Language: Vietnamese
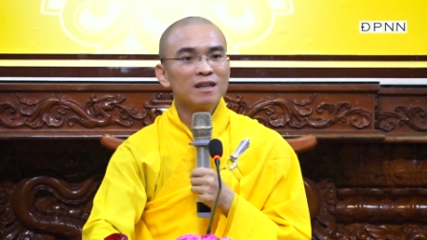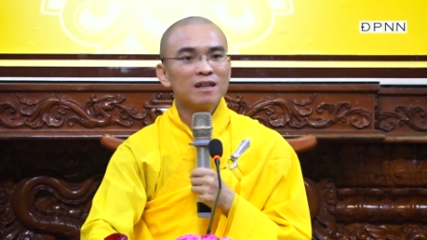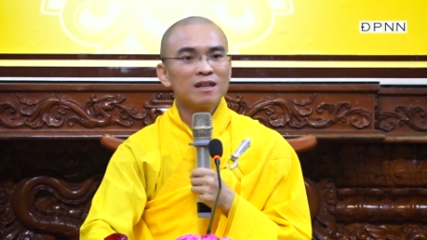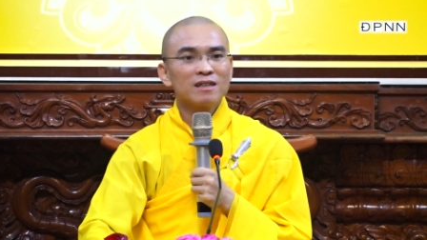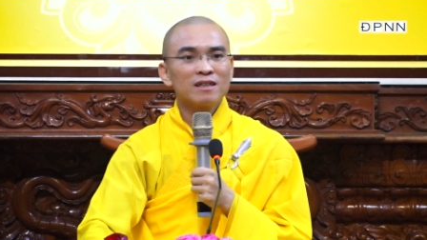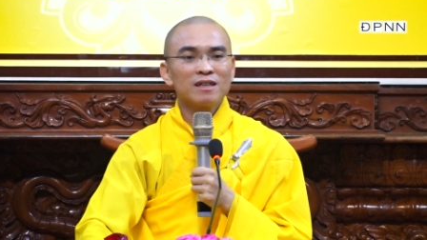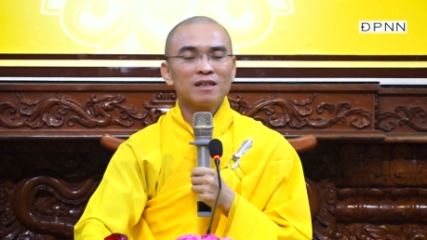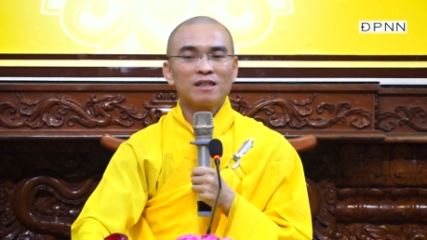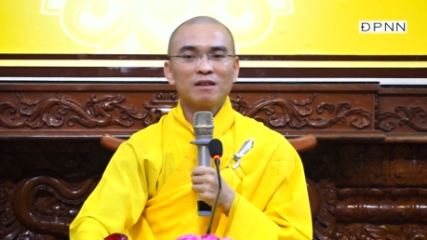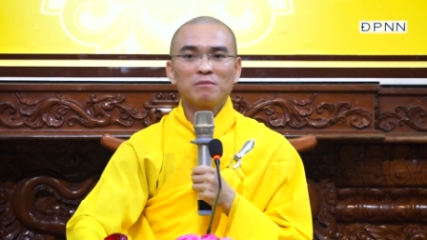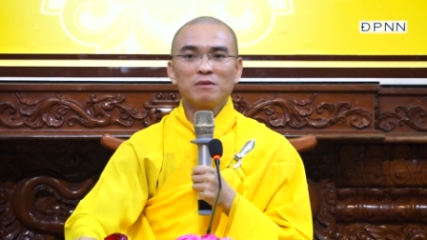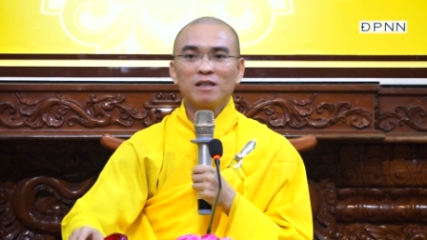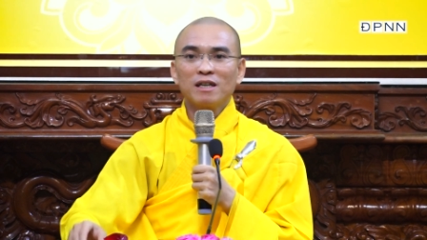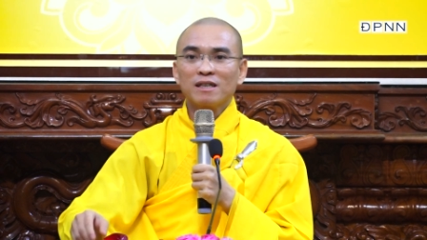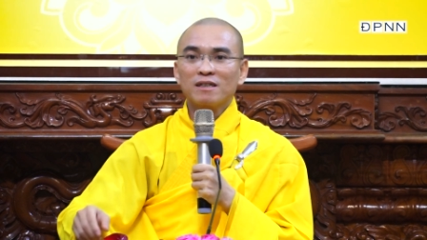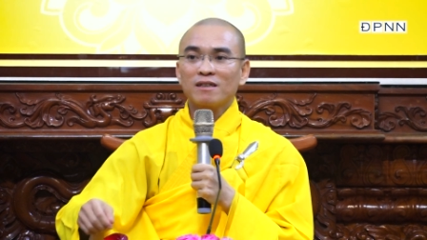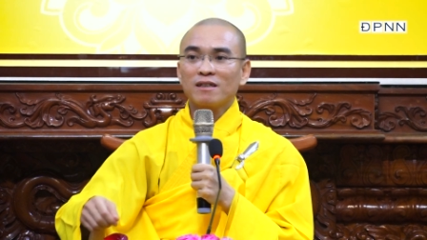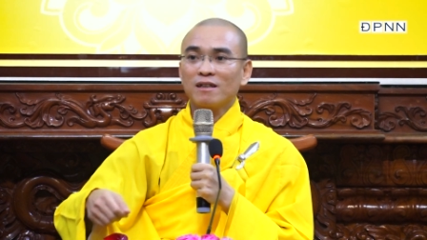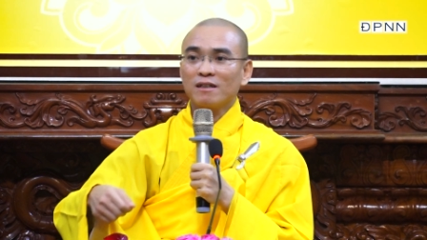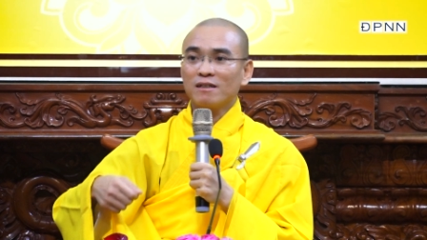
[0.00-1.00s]
thì giống như là
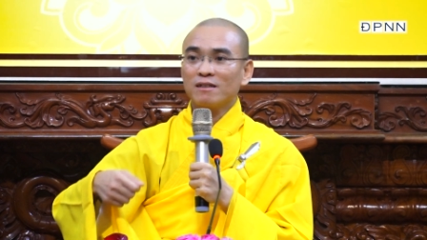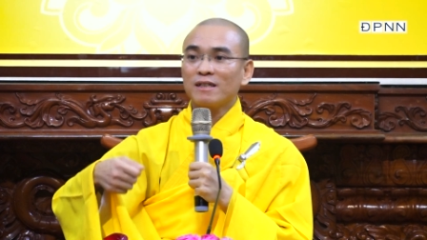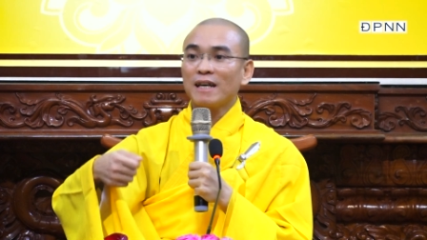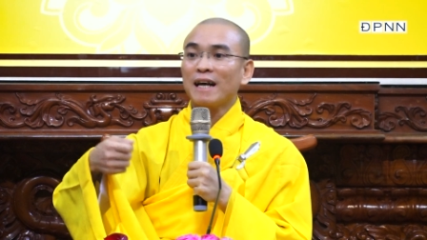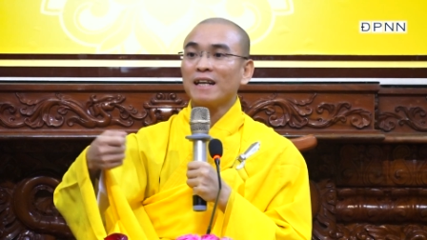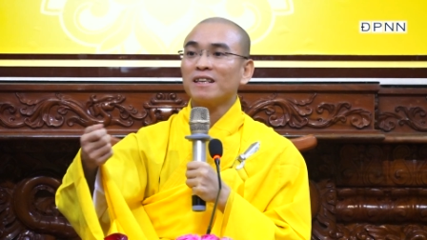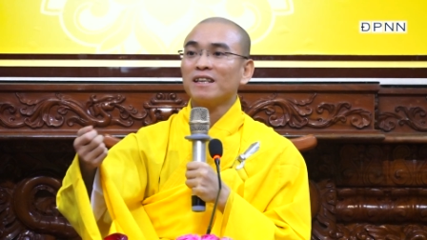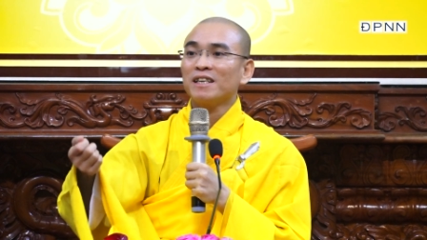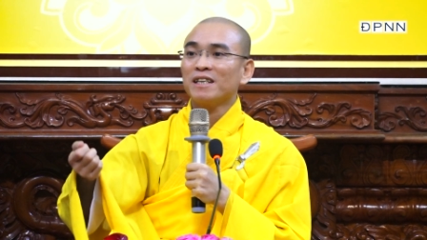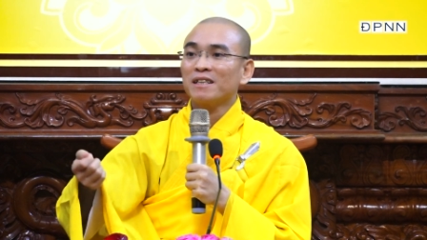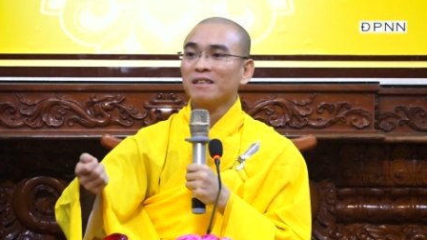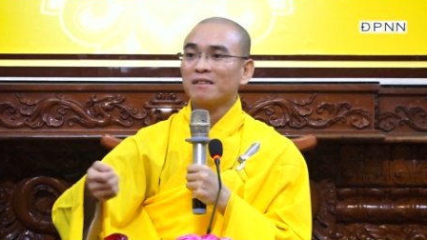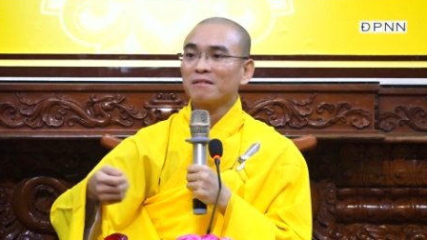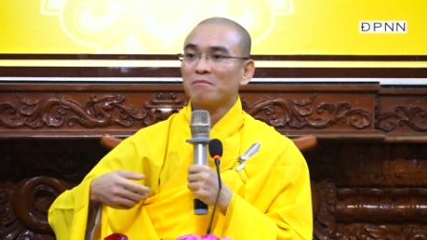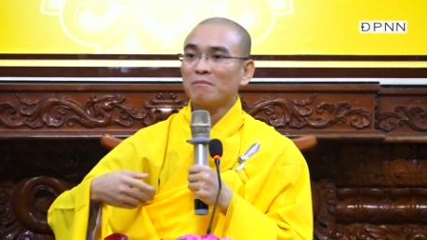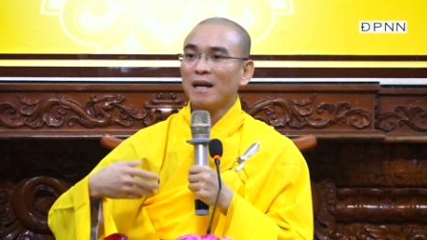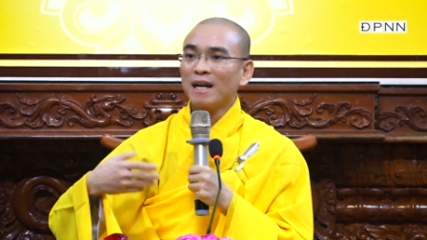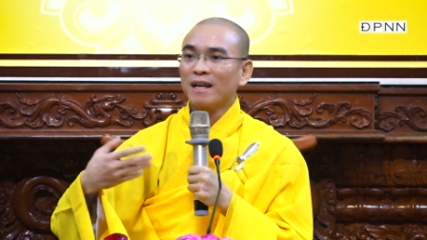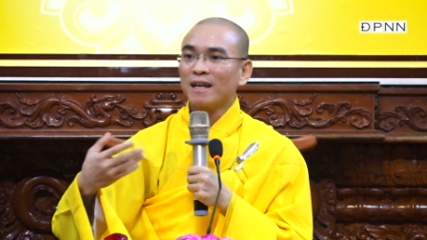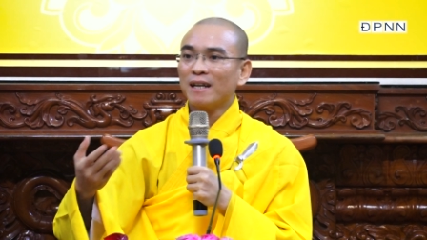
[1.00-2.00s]
tự trả tiền
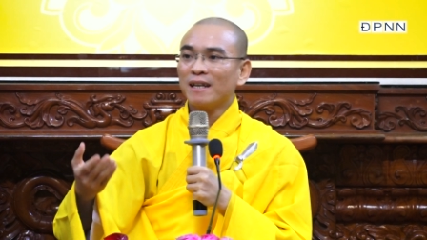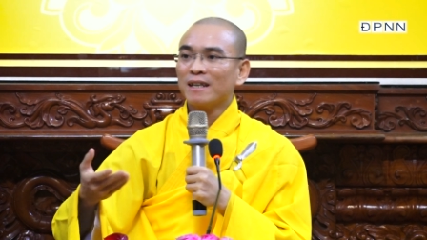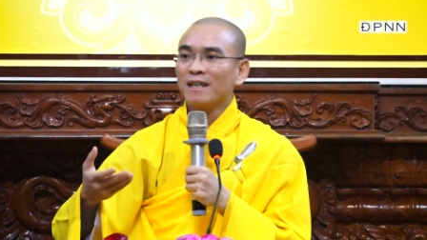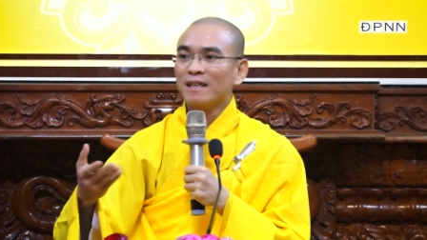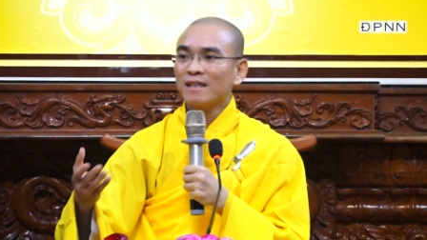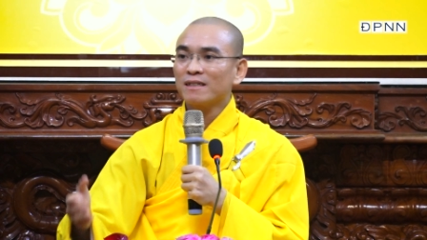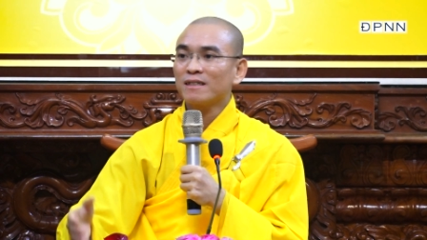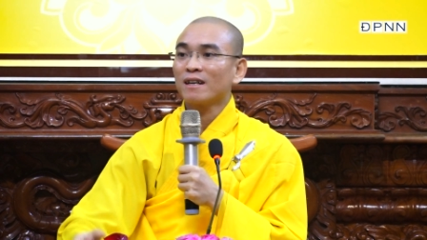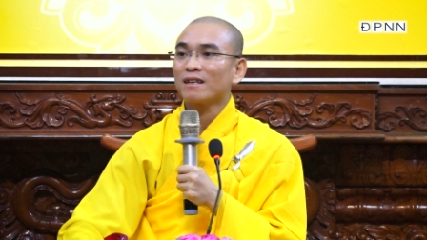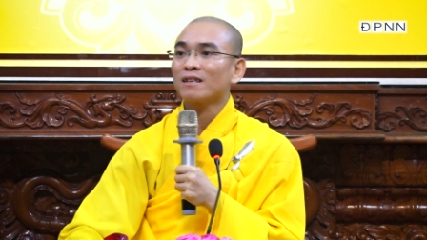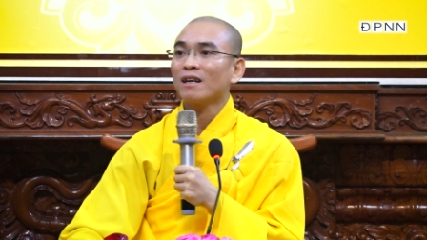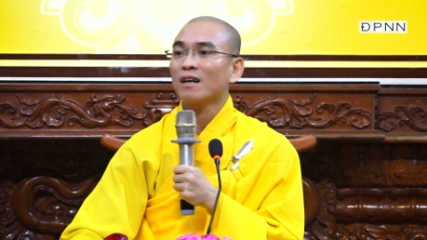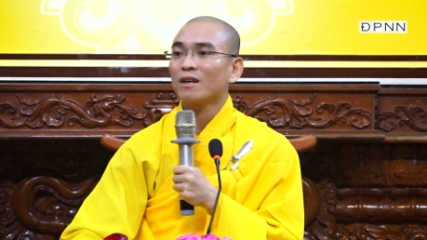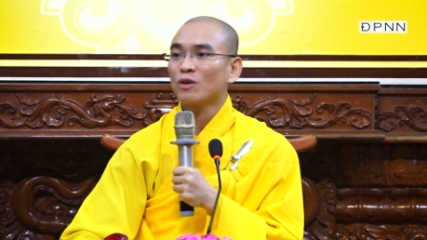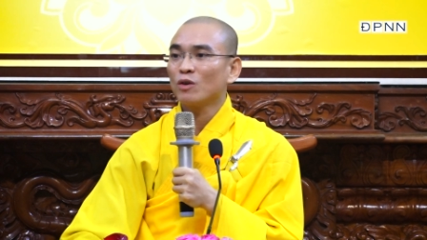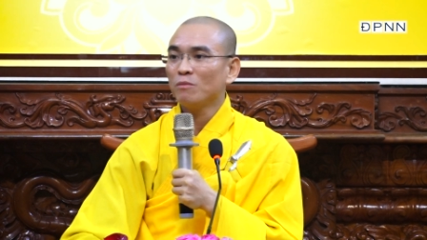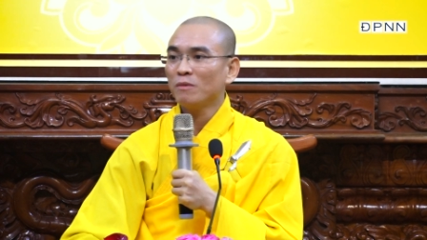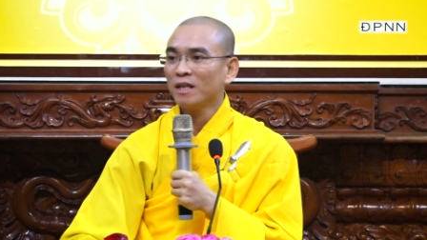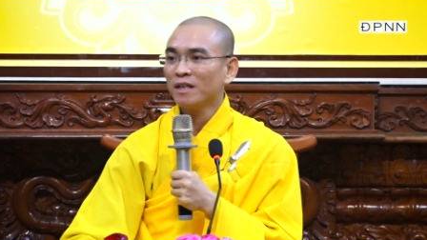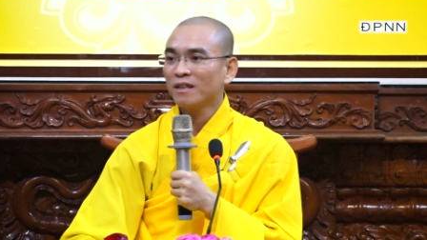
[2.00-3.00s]
bằng cái chân thật
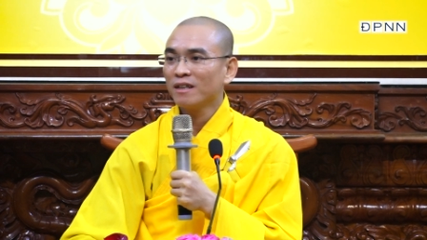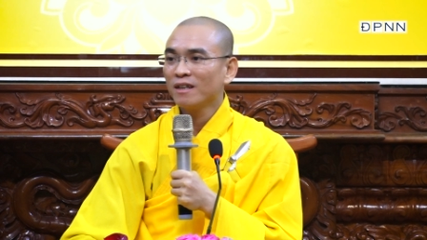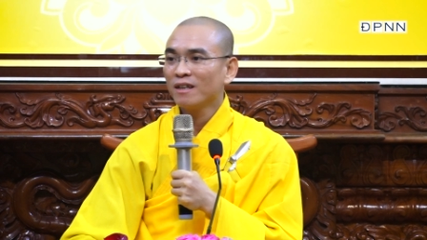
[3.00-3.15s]
của mình.